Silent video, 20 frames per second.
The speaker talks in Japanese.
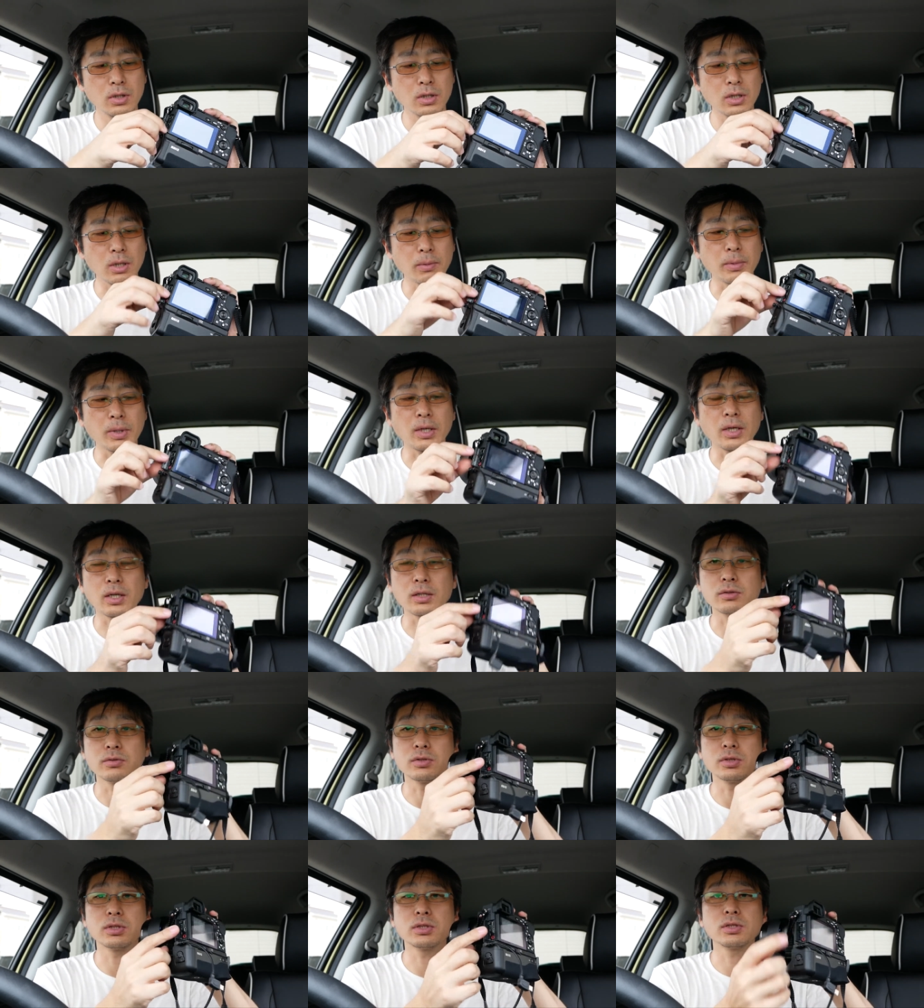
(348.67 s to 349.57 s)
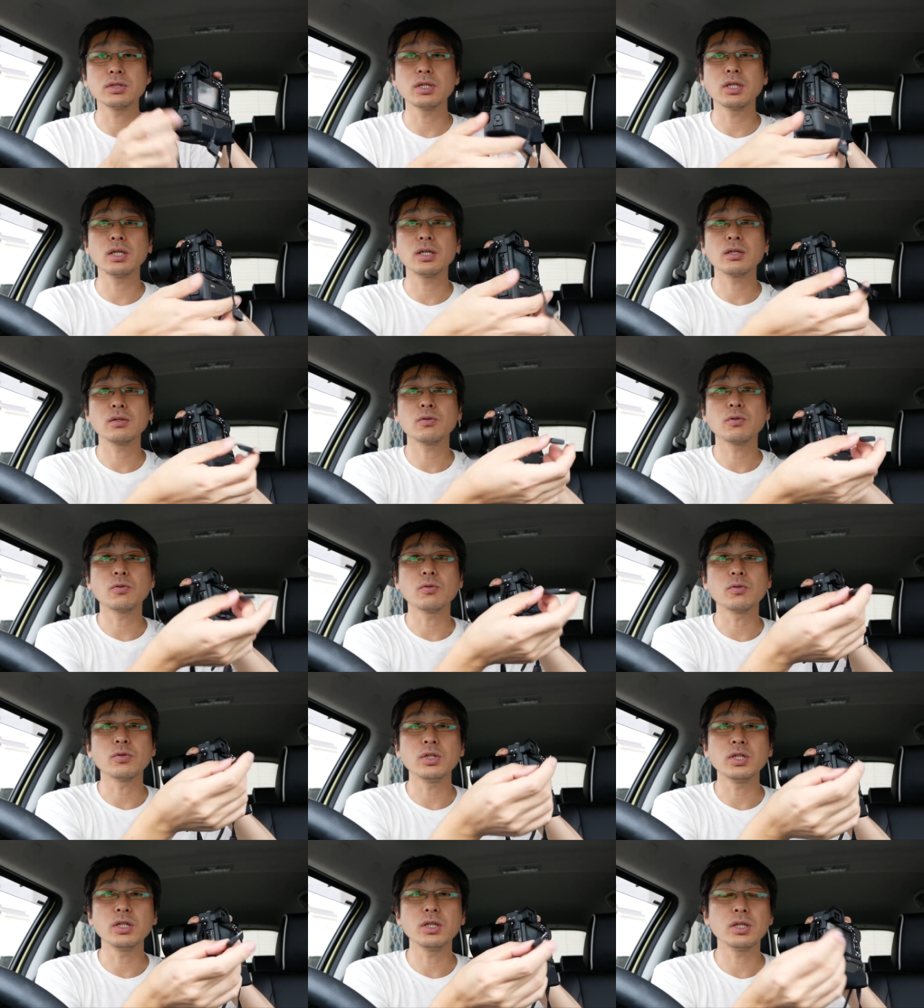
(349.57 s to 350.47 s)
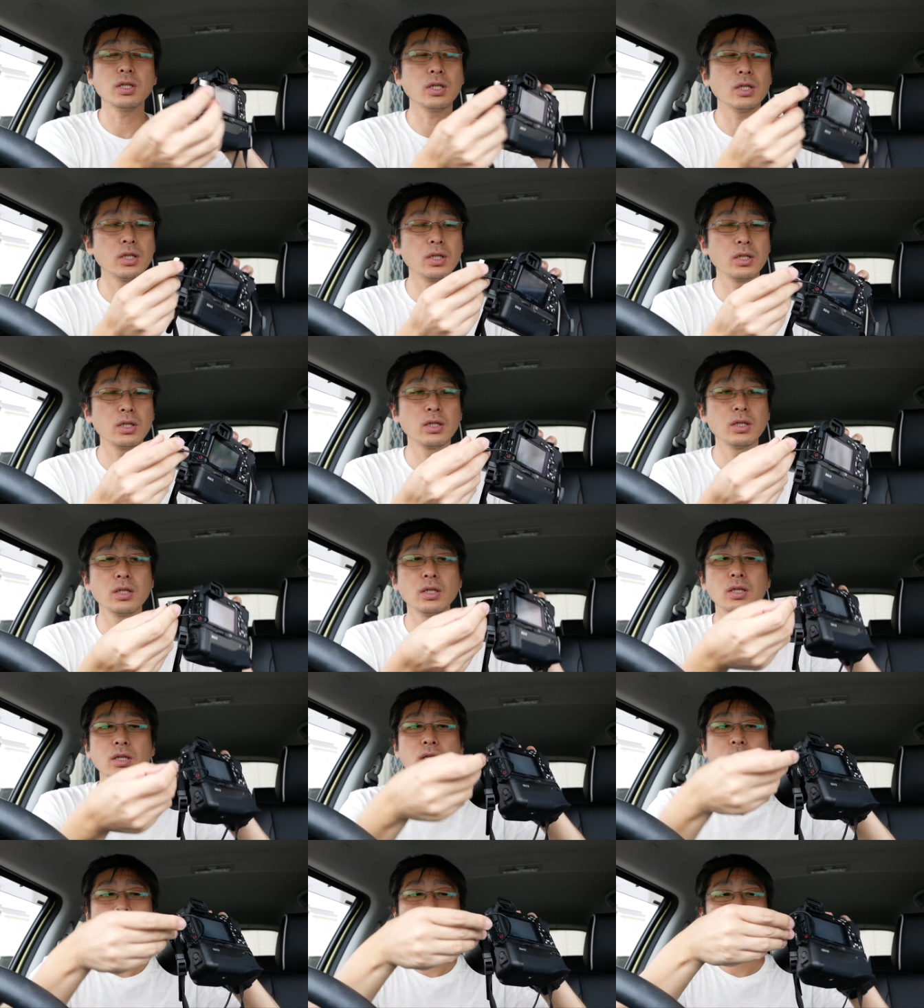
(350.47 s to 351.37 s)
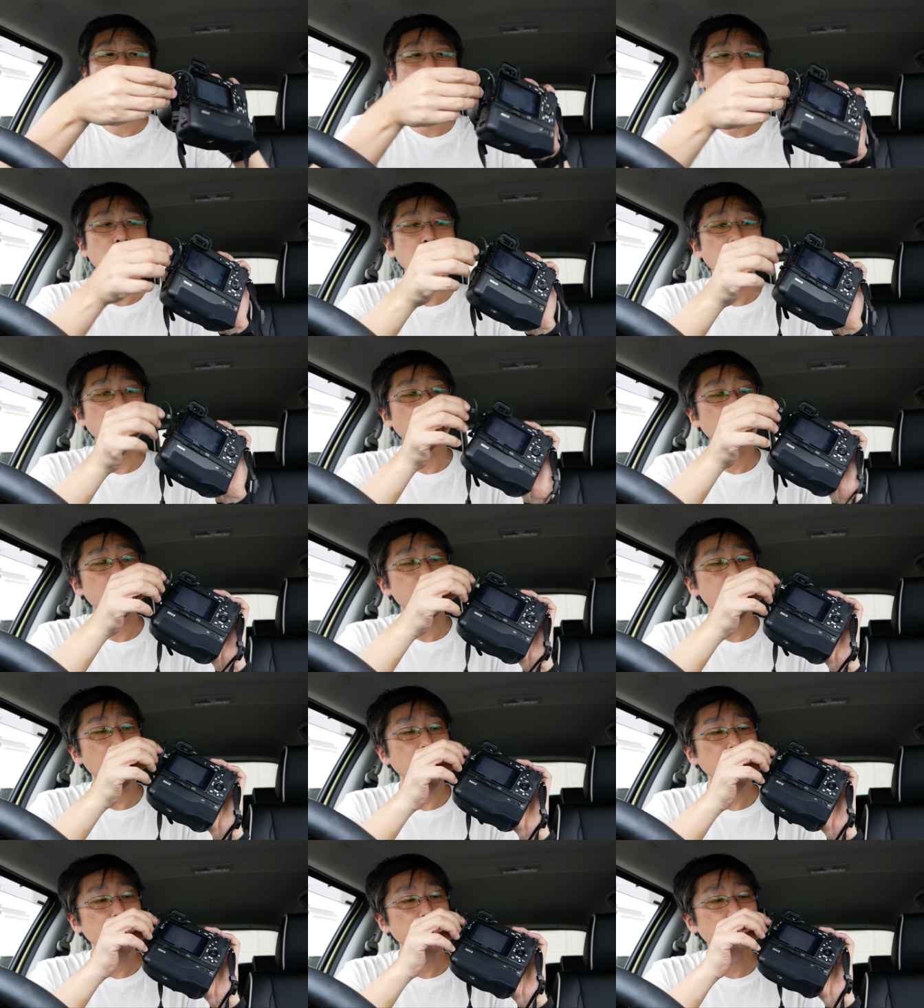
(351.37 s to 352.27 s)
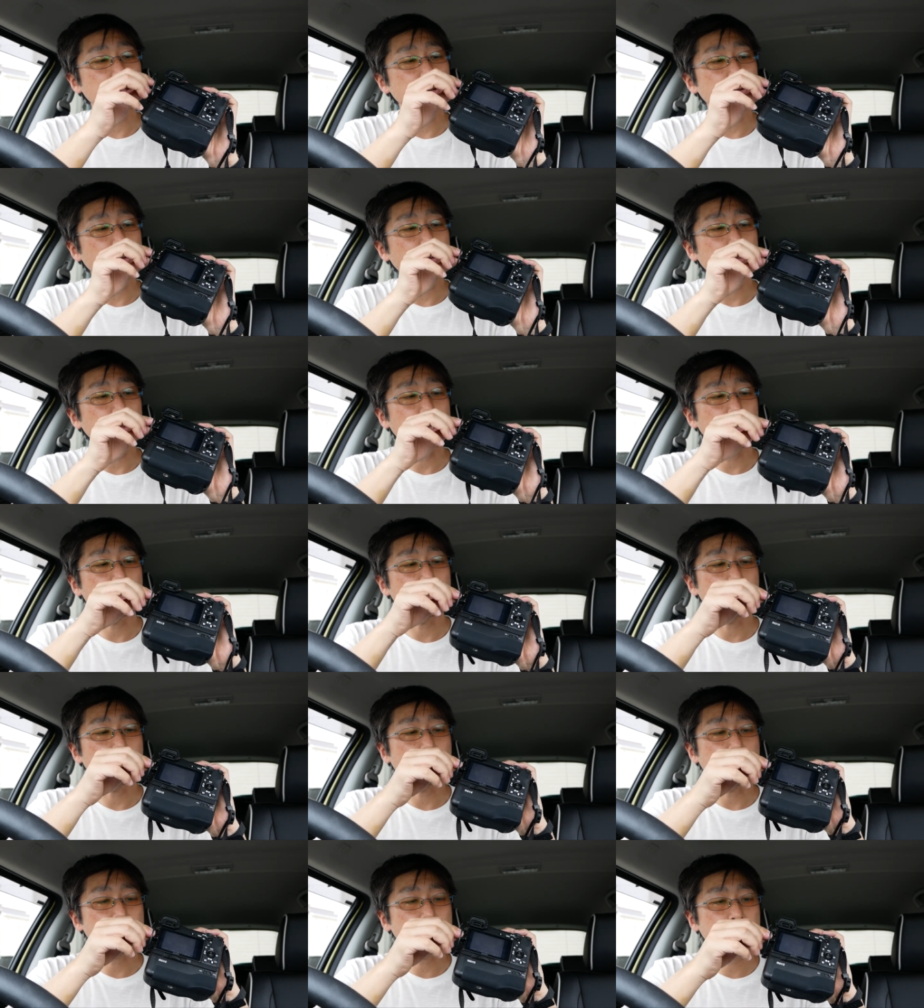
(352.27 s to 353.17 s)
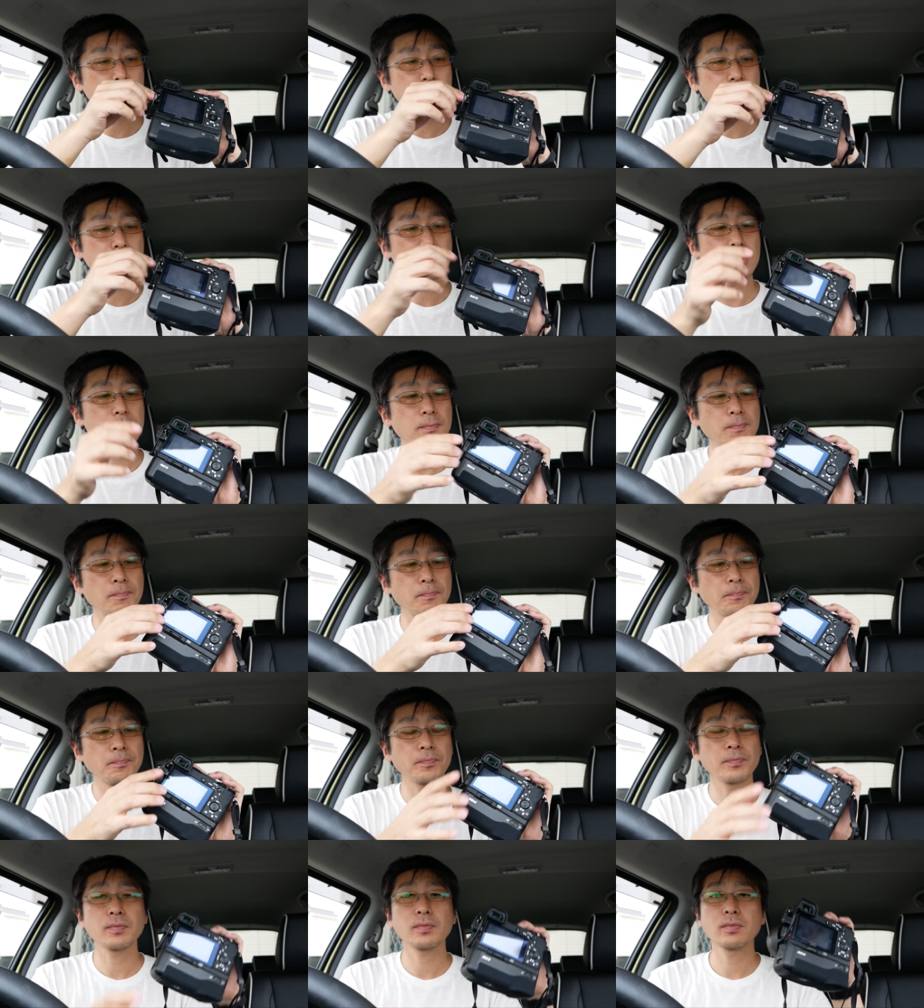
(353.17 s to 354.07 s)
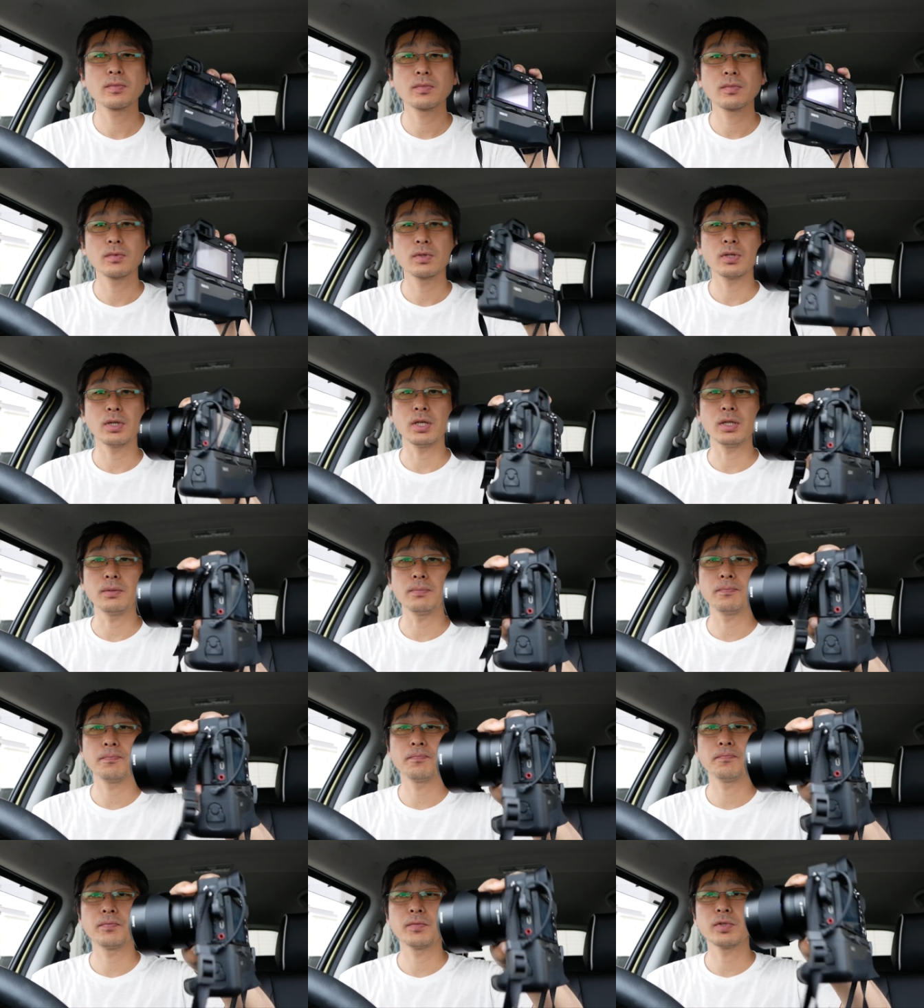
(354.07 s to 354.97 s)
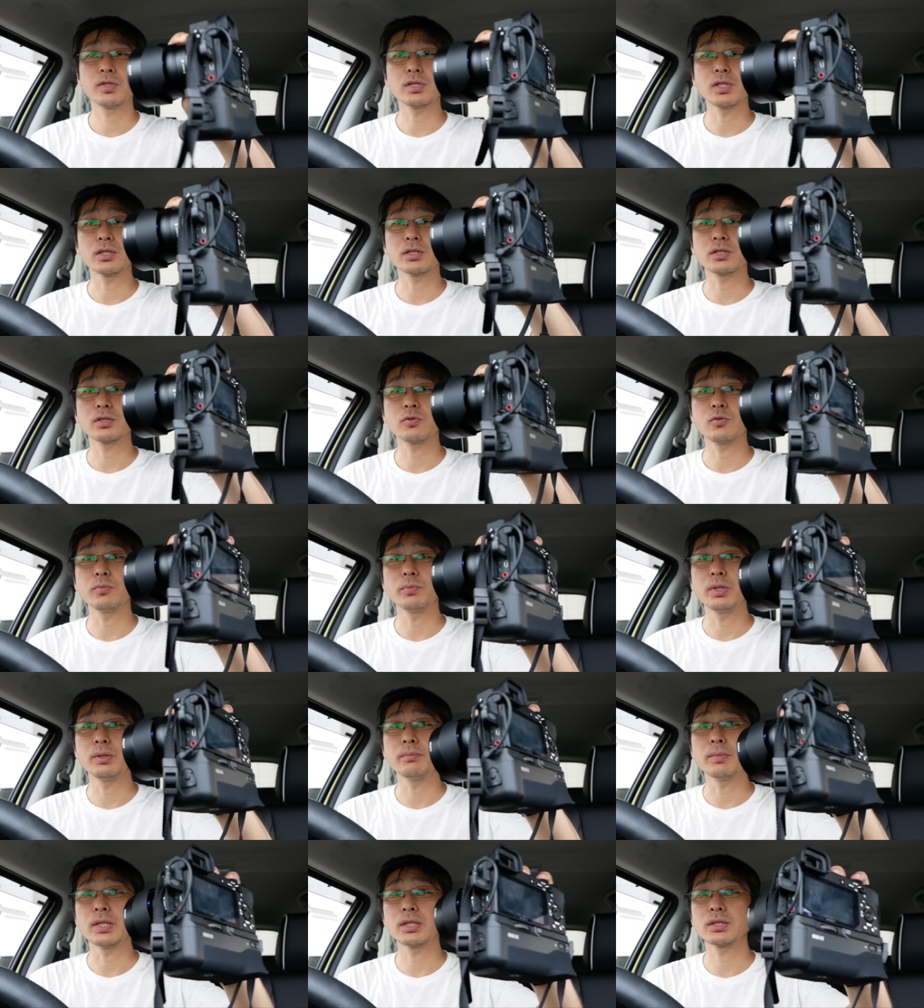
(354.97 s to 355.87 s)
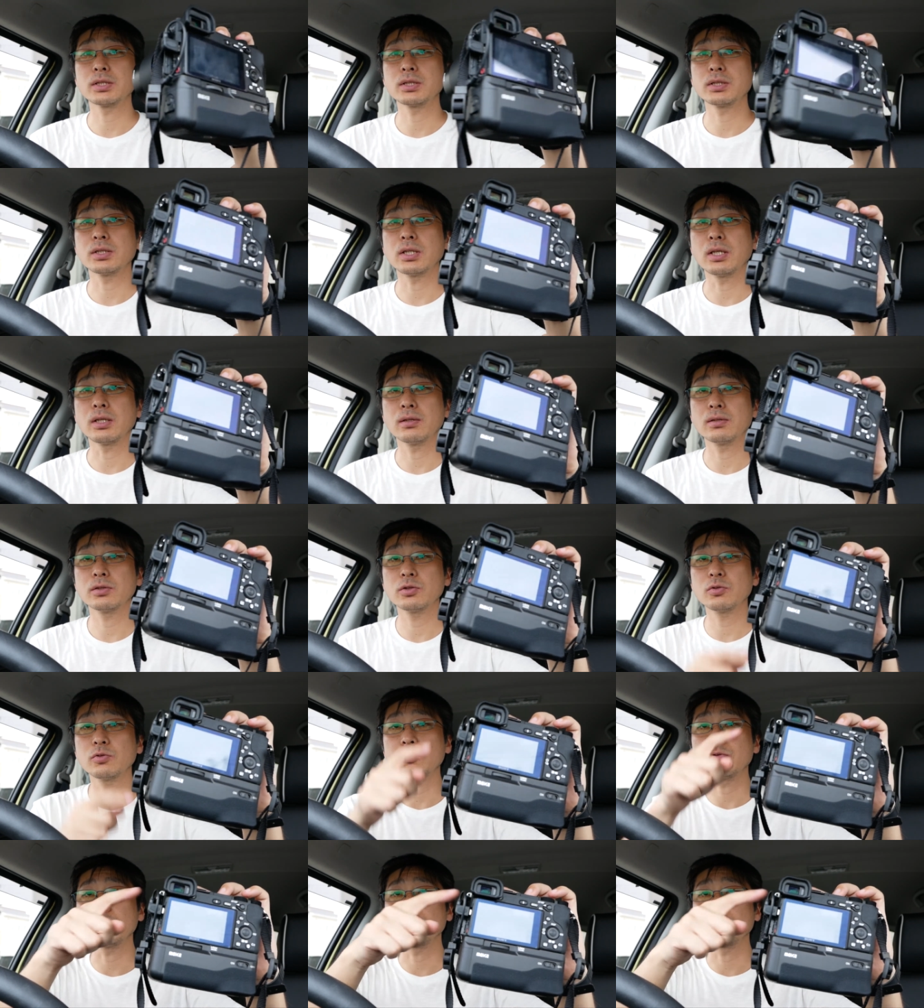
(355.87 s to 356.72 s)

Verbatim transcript: カバー外したここに、えー、差し込みます。はい。差し込みました。ちょっと